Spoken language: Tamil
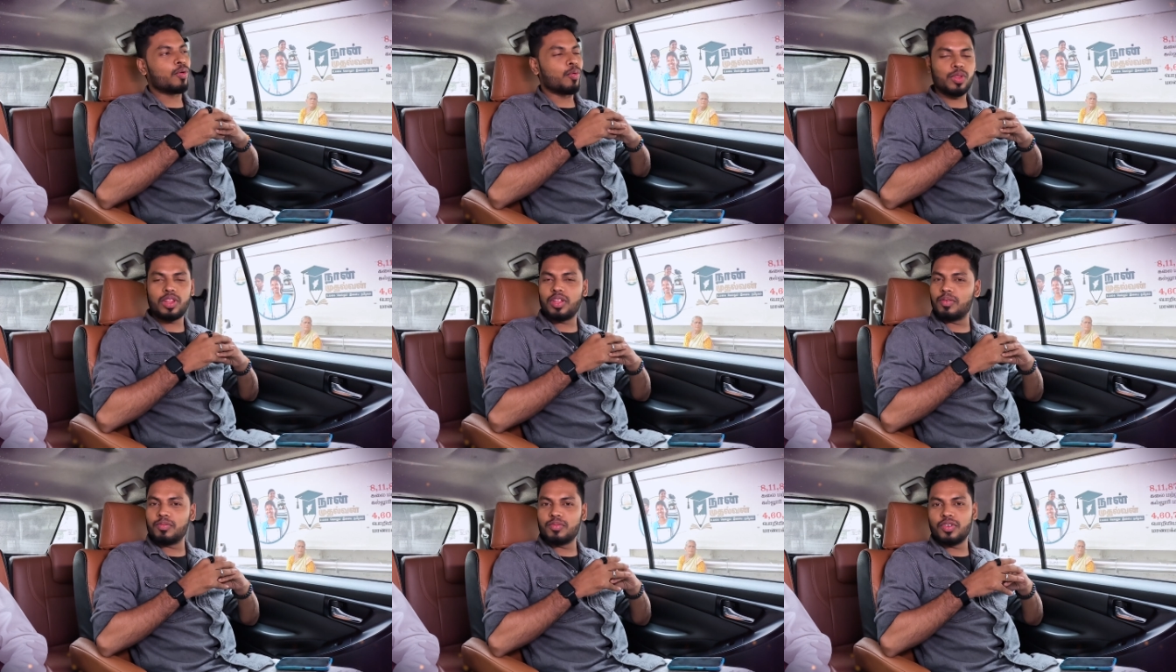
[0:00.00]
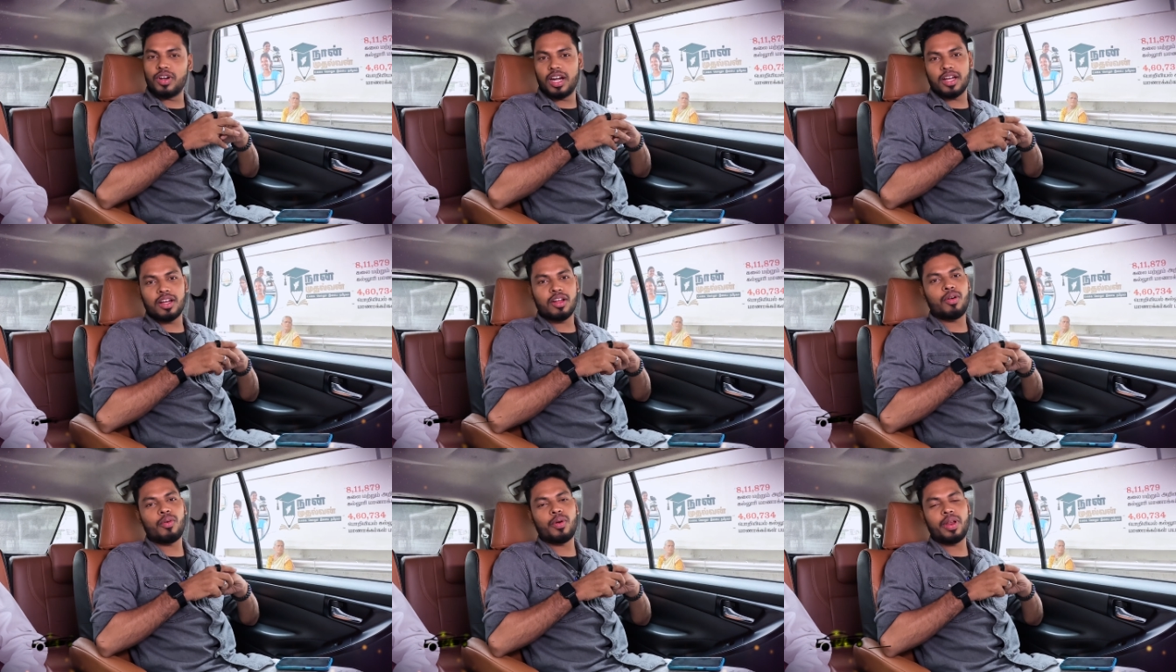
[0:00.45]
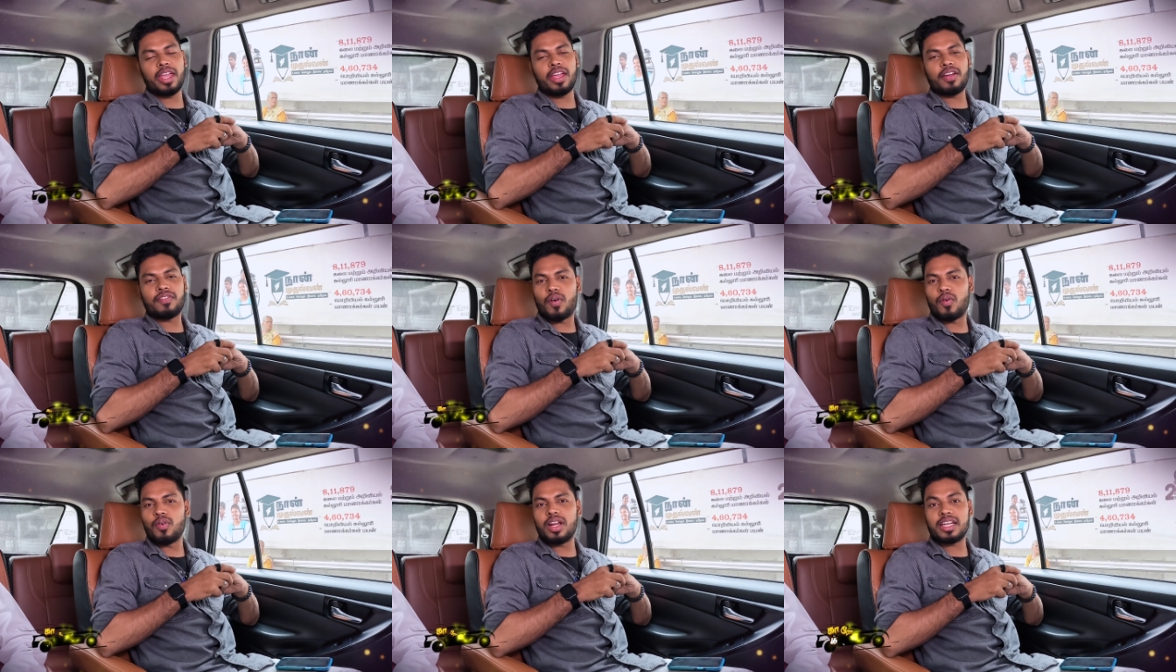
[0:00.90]
ஸோ உதவும் உள்ளங்களுடைய
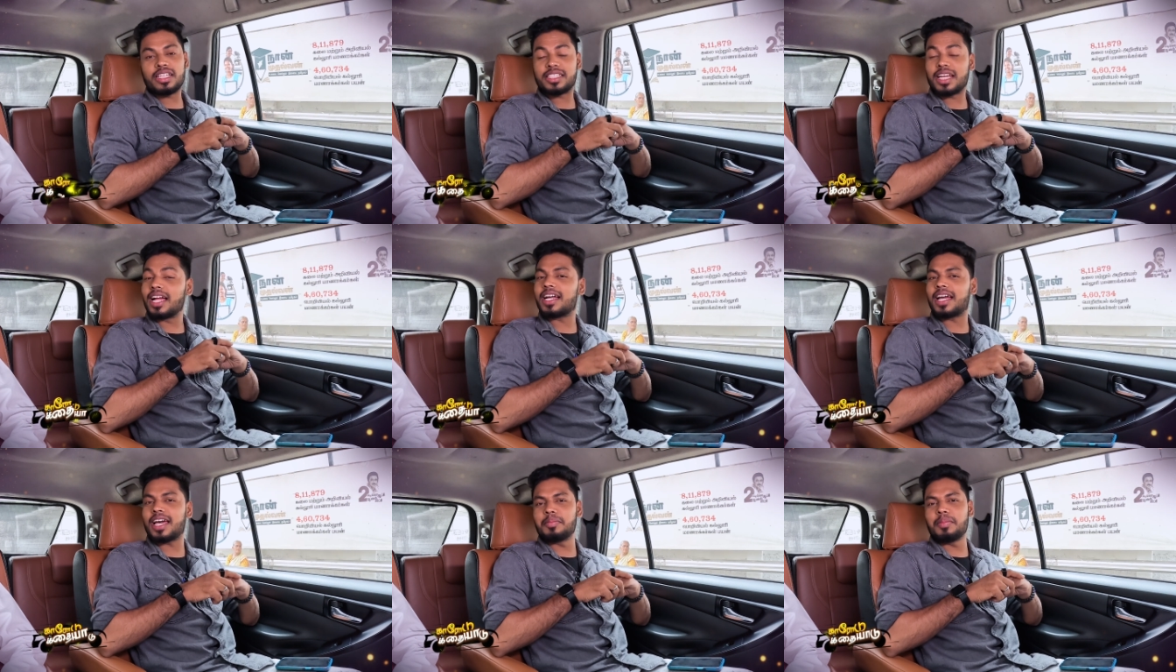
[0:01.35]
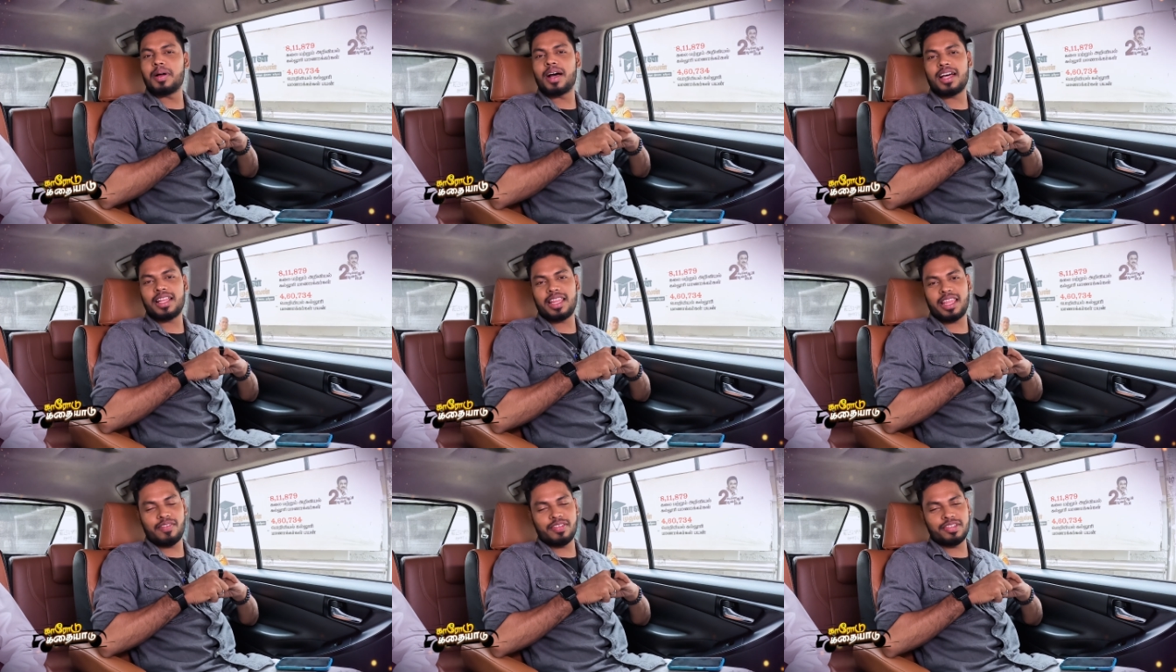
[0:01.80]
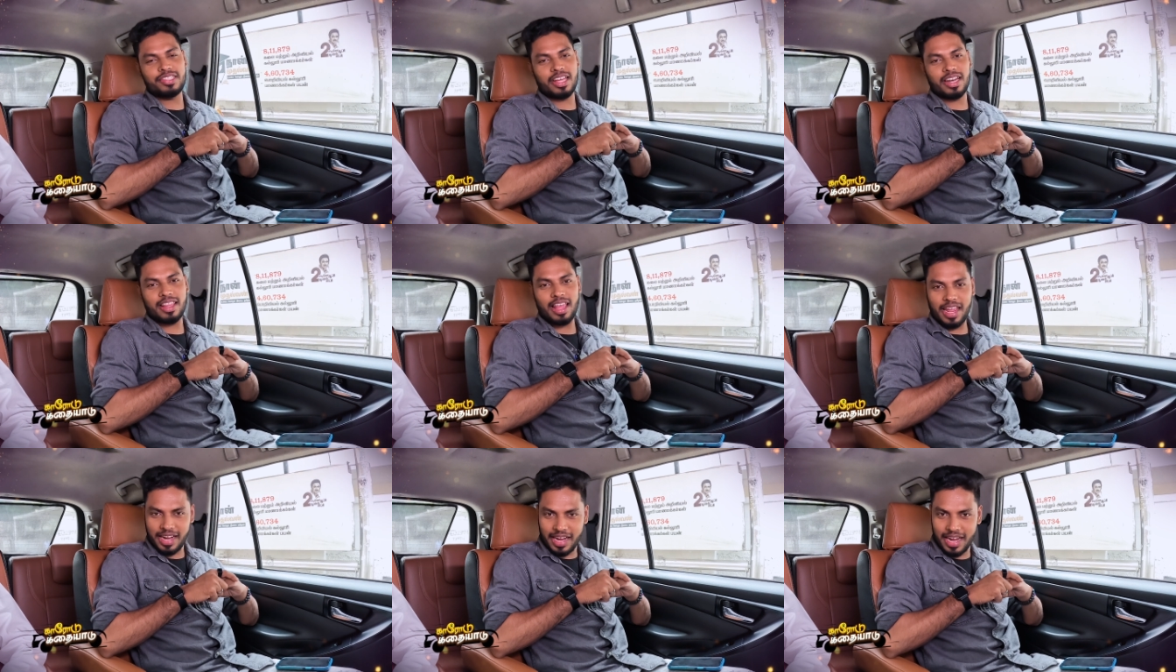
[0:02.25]
ஃபவுண்டர் சங்கர் மகாதேவன்
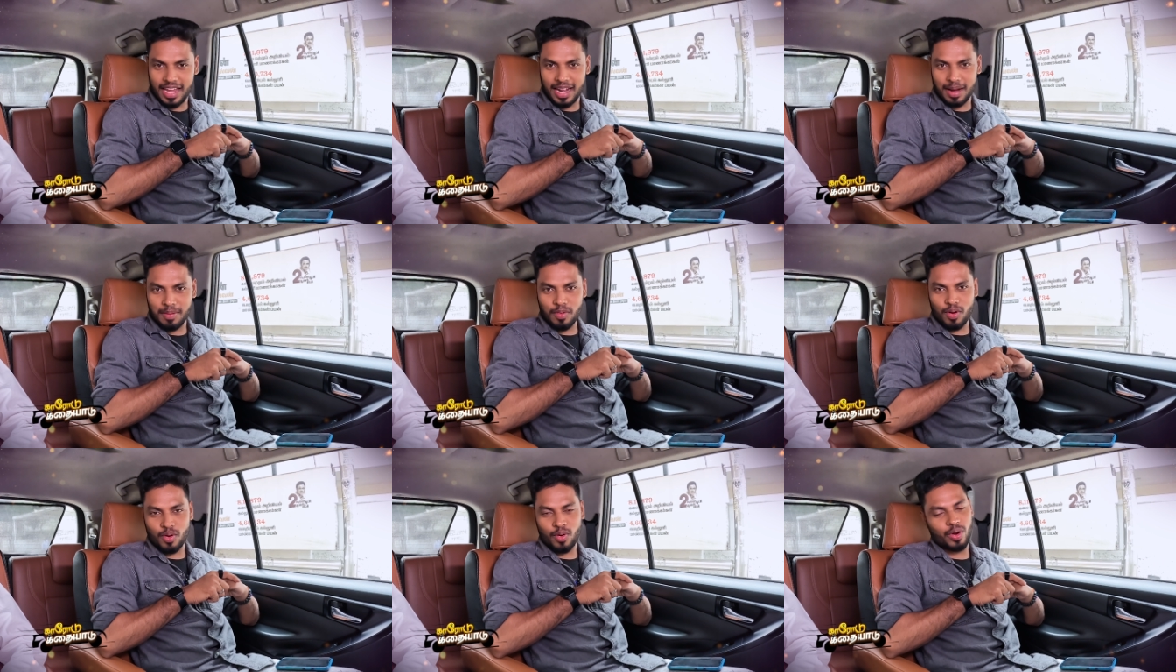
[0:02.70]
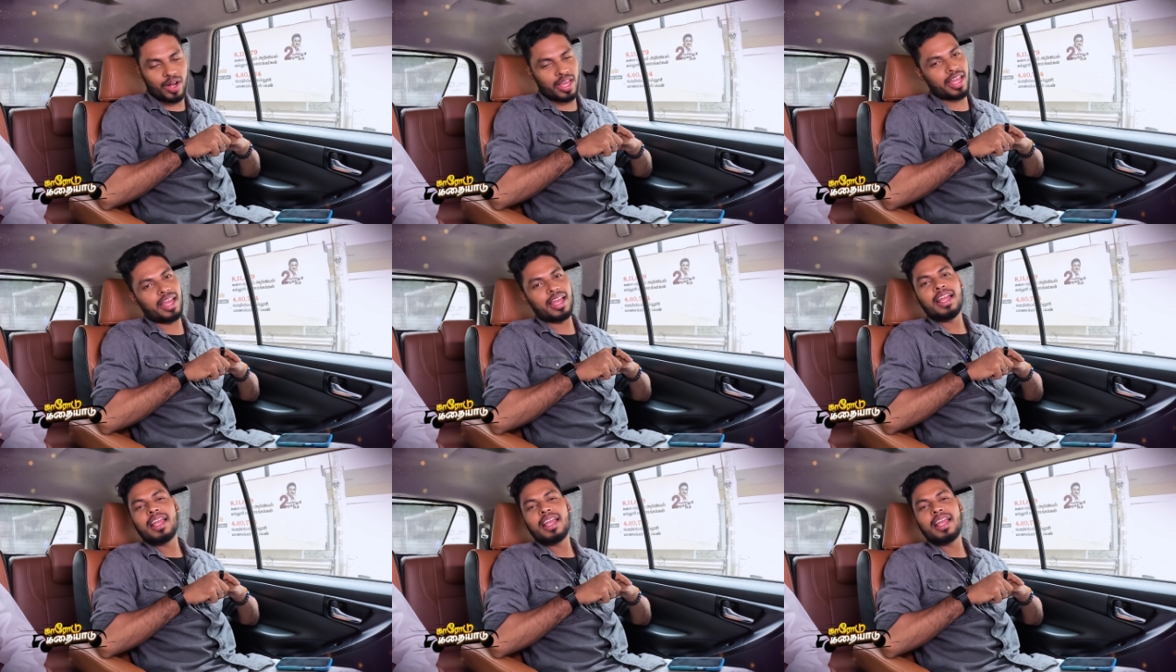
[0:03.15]
சார் தான் இன்னைக்கு நம்ம கூட